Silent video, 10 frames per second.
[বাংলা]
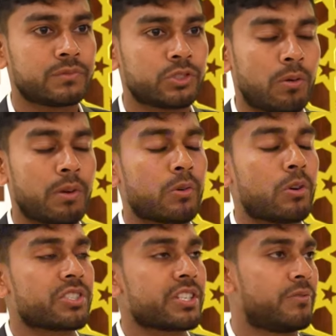সবার
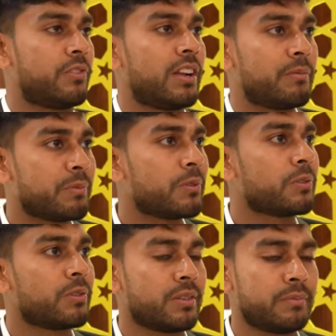কষ্টের ফল আমি
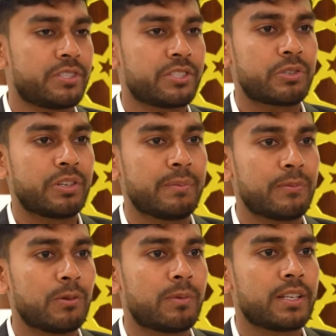মনে করি বিশেষ করে
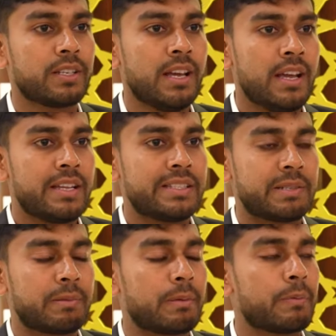ইমরুল ভাই
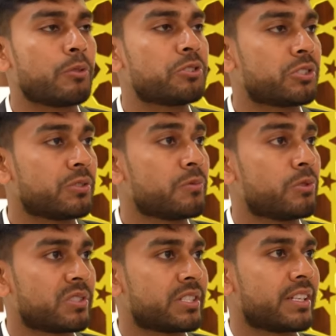যেভাবে পরিশ্রম
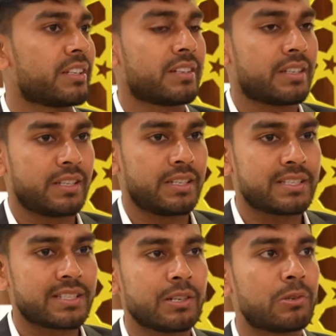করছেন
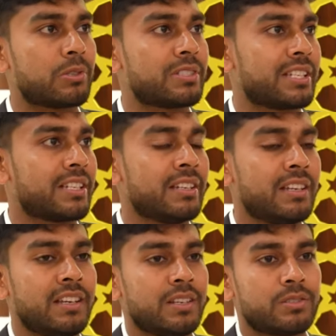স্টিল করছে
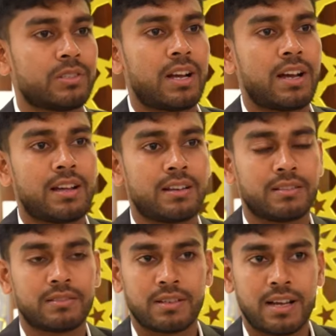আর
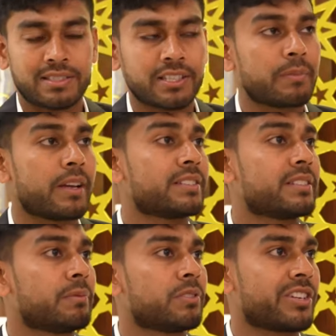আজাদ ভাই
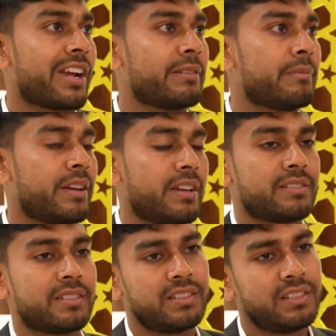আছে এবং শাহিন ভাই
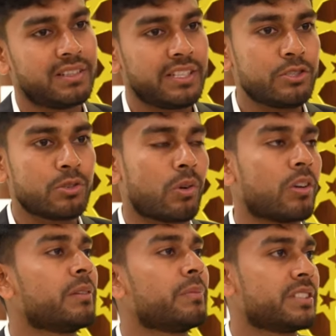আছে এরা তিনজন
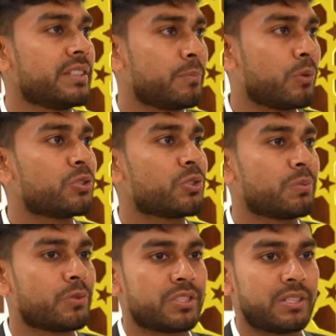অনেক বেশি
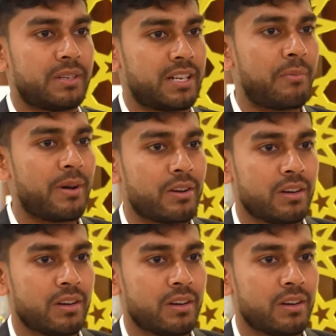পরিশ্রম করছে বাট আমার